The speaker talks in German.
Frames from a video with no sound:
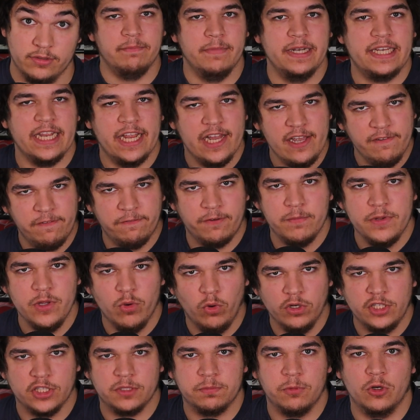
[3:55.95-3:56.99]
Mit der Hilfe von
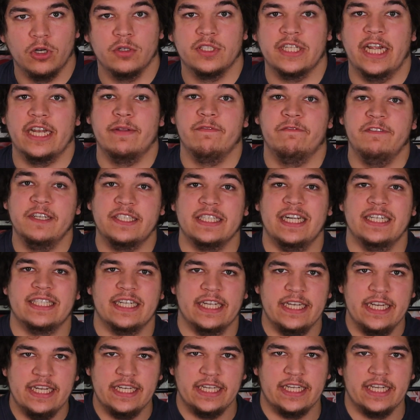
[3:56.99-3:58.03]
Myotismon und seinem Wissen als
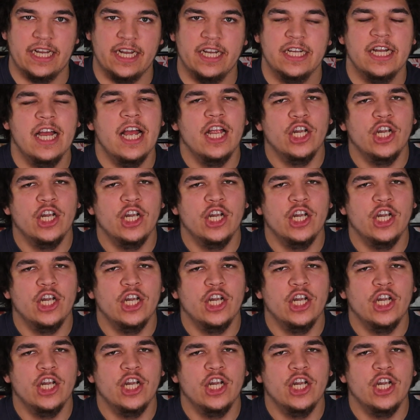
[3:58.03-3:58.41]
Genetiker